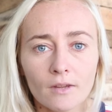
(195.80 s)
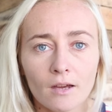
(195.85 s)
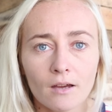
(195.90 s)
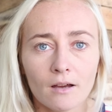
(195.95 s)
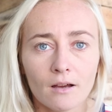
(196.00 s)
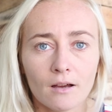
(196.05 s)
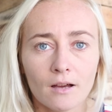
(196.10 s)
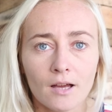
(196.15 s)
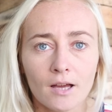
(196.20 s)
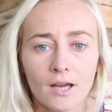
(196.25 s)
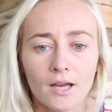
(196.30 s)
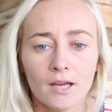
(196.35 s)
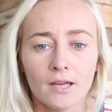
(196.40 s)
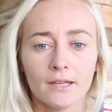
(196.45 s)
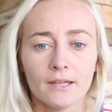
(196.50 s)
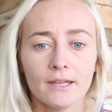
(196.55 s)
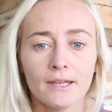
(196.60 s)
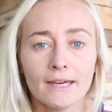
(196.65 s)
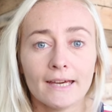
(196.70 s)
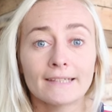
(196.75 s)
а,
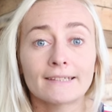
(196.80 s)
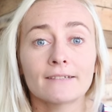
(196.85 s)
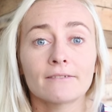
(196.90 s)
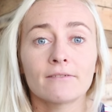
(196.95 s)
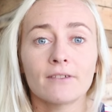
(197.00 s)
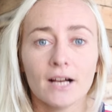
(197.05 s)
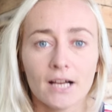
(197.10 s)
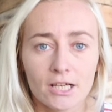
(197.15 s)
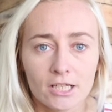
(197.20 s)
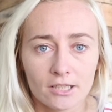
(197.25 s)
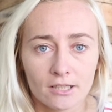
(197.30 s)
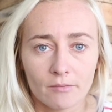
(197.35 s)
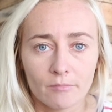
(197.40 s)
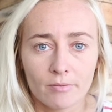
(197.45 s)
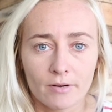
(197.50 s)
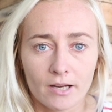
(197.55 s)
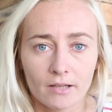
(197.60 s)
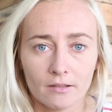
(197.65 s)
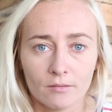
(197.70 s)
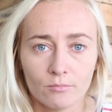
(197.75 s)
и это важное
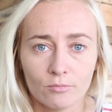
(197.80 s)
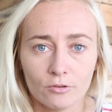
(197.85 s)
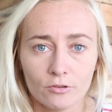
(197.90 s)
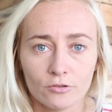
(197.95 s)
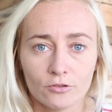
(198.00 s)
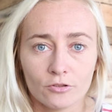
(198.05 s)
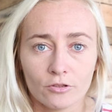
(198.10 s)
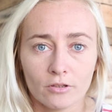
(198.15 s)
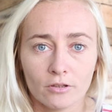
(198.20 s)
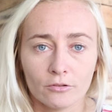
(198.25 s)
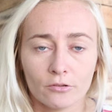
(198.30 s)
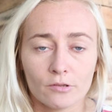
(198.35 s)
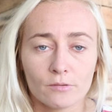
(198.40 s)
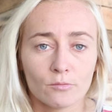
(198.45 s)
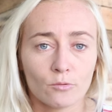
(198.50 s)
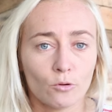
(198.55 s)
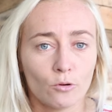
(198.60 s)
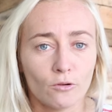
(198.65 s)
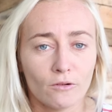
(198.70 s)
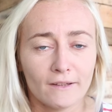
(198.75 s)
правило Bullet Journal. То есть
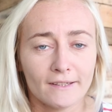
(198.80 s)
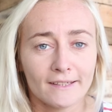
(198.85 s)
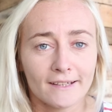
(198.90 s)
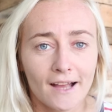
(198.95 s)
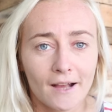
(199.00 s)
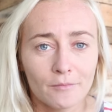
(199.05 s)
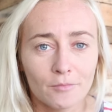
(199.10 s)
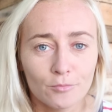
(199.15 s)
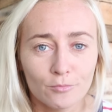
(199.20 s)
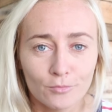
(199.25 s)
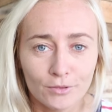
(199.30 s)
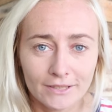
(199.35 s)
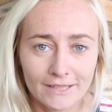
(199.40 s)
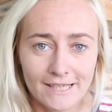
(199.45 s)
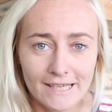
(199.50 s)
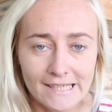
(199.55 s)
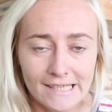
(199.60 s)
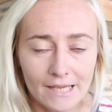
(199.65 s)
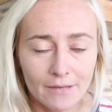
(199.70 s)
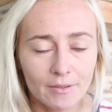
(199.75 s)
это как бы, эта
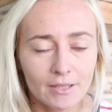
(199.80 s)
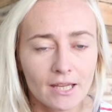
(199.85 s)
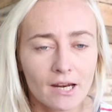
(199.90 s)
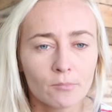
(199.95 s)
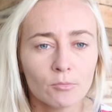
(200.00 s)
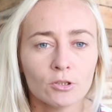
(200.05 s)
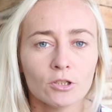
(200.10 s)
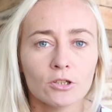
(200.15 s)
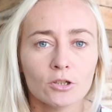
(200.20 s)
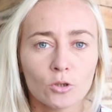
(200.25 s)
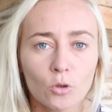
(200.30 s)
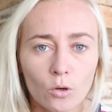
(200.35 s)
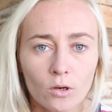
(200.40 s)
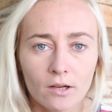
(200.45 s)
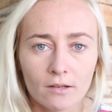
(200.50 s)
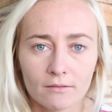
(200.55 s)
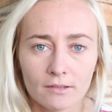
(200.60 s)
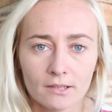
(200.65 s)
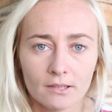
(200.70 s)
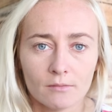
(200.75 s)
система, она работает
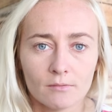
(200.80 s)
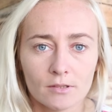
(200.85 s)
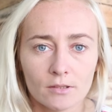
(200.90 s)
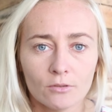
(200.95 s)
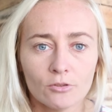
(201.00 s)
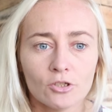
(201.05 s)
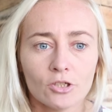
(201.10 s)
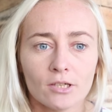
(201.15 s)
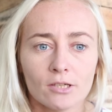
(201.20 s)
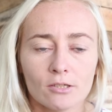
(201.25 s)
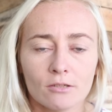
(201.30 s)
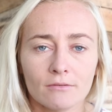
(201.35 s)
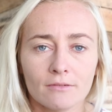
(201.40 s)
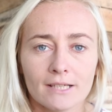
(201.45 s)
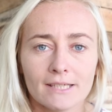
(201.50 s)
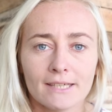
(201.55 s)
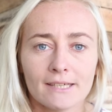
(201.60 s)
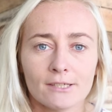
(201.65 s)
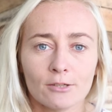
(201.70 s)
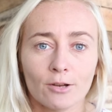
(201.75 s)
только в одном случае, если у
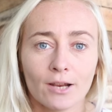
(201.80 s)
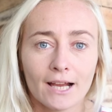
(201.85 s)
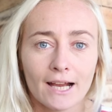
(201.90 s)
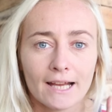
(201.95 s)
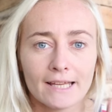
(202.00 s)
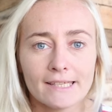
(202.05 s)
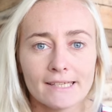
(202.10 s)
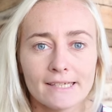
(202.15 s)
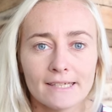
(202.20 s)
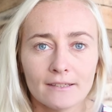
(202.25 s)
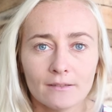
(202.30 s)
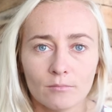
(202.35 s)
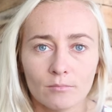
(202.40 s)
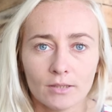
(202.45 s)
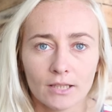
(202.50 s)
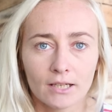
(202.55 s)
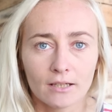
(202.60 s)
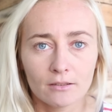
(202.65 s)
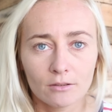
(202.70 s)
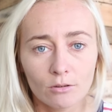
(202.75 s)
вас есть только один
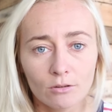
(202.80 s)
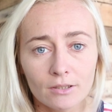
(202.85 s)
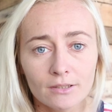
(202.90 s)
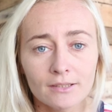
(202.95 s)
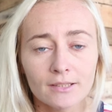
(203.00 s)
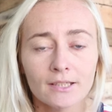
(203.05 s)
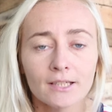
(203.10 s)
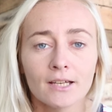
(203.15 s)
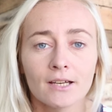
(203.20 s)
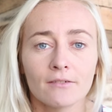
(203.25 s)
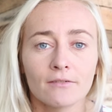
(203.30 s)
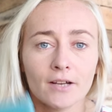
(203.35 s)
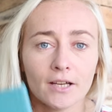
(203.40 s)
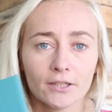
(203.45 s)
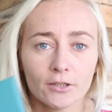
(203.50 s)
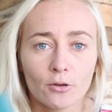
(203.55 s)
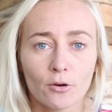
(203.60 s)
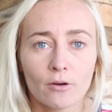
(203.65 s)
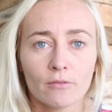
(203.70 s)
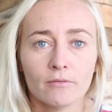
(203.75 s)
блокнот, в
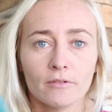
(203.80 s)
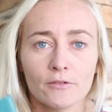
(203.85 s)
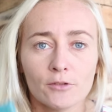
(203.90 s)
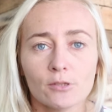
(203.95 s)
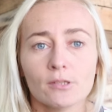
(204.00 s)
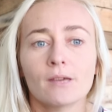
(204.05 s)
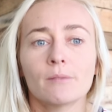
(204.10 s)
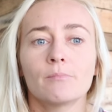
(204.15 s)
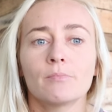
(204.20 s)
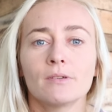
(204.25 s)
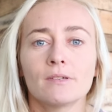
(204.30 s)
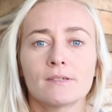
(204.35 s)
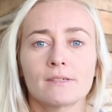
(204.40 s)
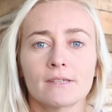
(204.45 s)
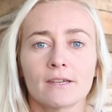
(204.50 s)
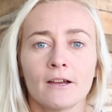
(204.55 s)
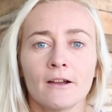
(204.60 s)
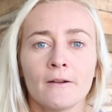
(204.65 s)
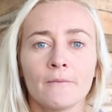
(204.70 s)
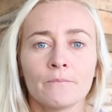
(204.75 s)
котором вы все
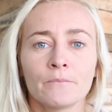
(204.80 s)
записываете.